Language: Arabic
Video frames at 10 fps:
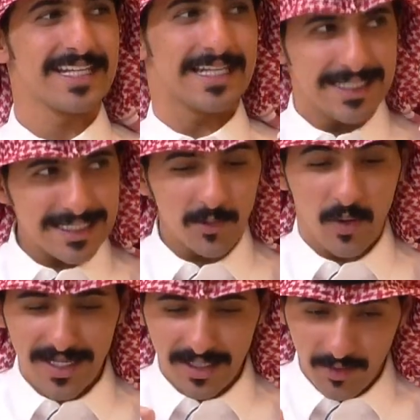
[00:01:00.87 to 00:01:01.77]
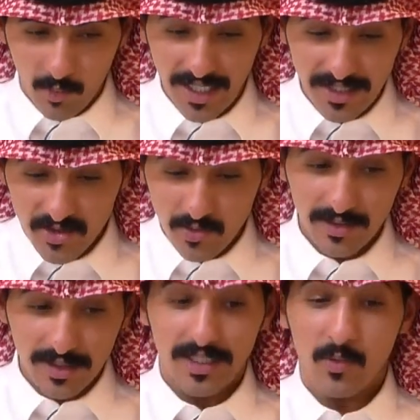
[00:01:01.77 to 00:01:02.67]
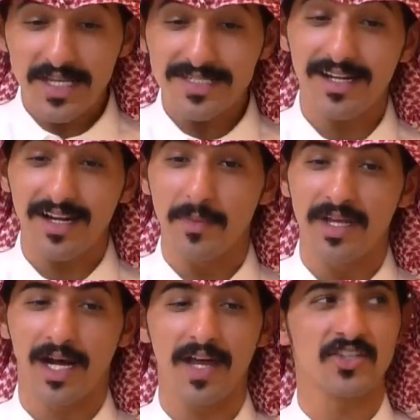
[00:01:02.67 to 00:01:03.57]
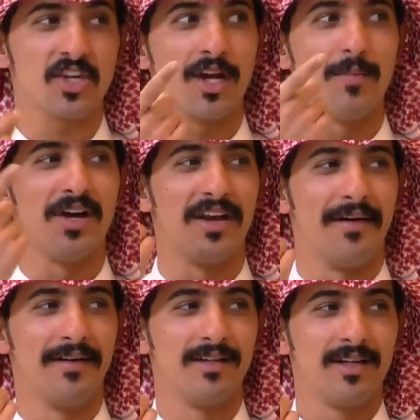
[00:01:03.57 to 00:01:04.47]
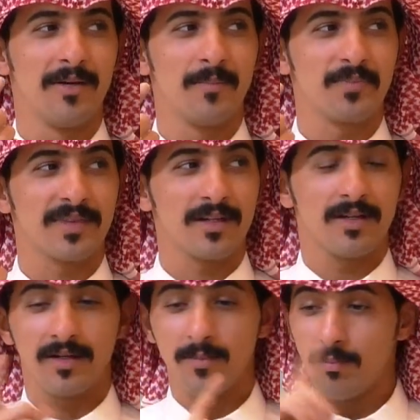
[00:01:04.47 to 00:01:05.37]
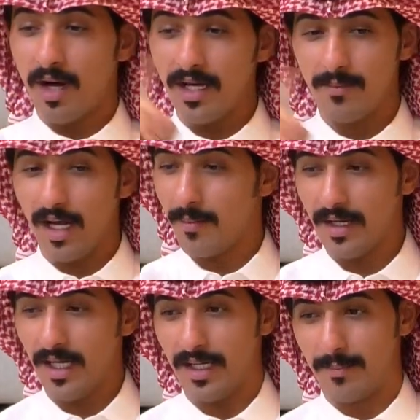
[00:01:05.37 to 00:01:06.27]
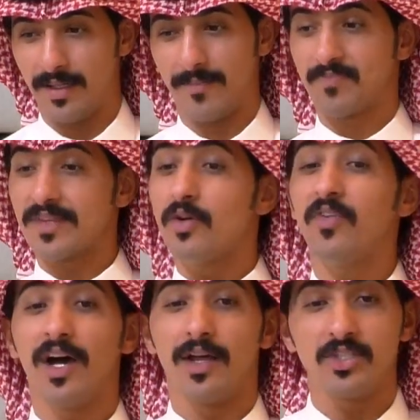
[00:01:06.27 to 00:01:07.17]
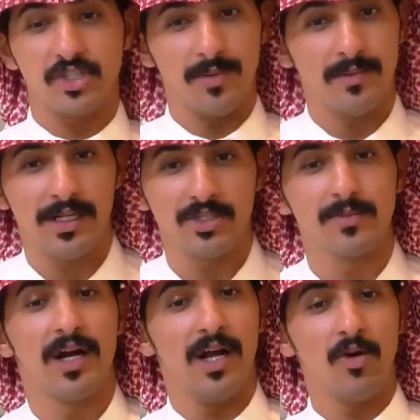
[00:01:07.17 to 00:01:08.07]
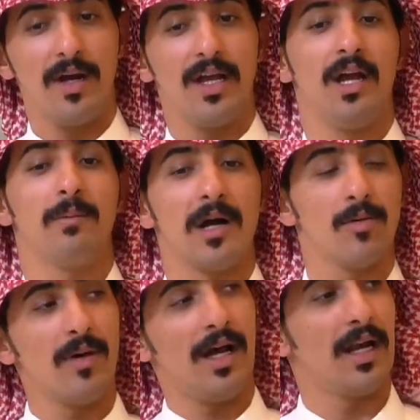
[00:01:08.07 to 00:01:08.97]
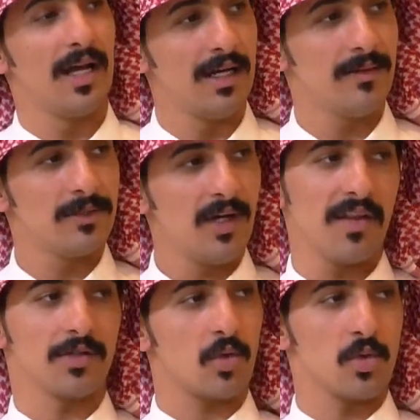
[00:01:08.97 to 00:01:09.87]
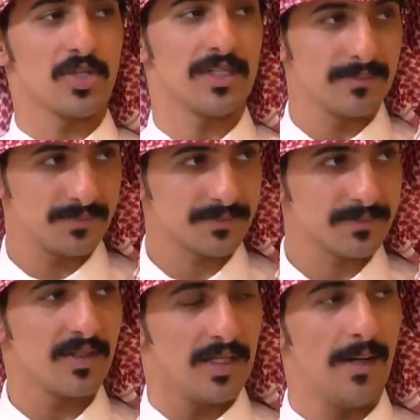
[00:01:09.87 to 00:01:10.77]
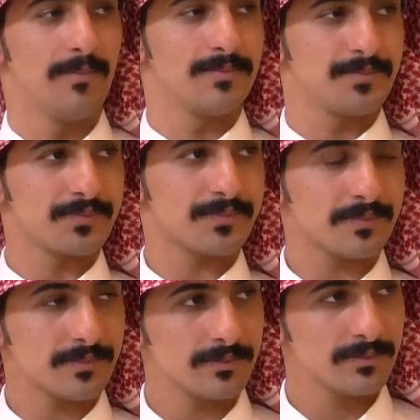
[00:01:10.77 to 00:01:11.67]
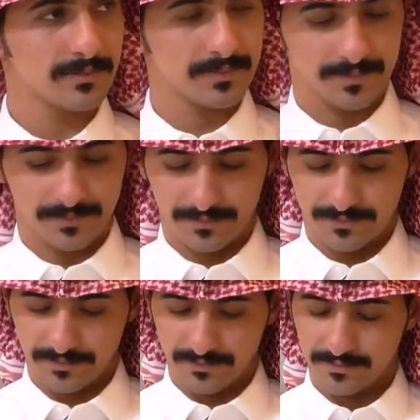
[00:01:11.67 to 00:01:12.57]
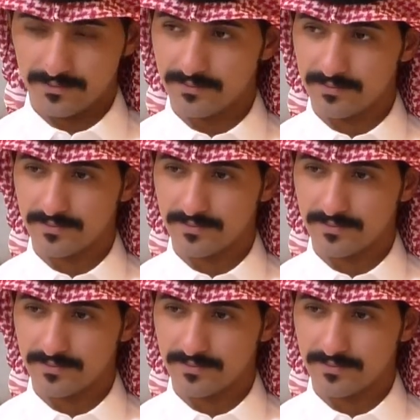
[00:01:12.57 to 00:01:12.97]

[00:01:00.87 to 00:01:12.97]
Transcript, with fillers: ال اي وين وين, وين, وين السر وين سر المهنه هذا سر المهنه اذكر اذكر النص المفقود ما لا ما نعلم به ايوه بالضبط فنجتمع مع الجماعه ومع الاحباب ومع الاهل هذه طقوسنا يا سلام نعم فيصل آه،